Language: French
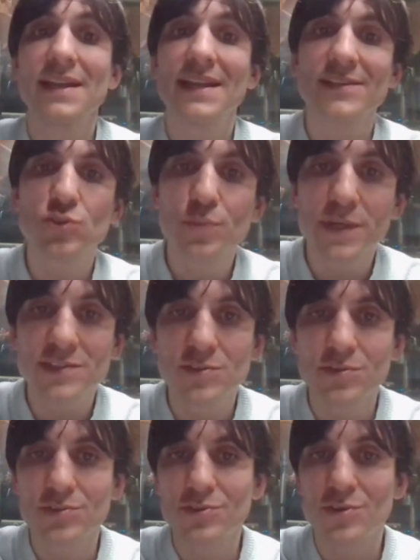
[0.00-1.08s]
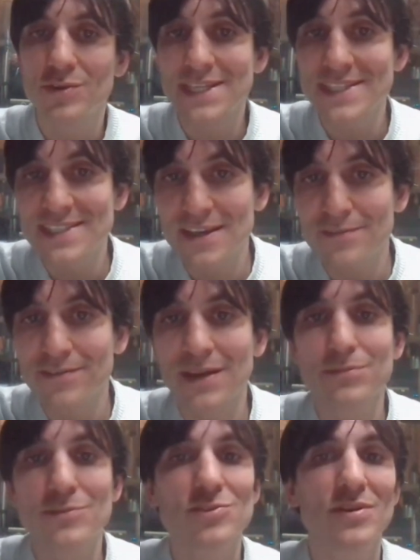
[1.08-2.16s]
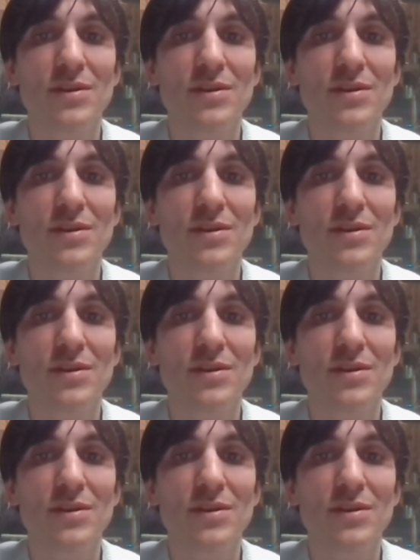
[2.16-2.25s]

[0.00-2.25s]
la suppression de l'ISF, la bosse de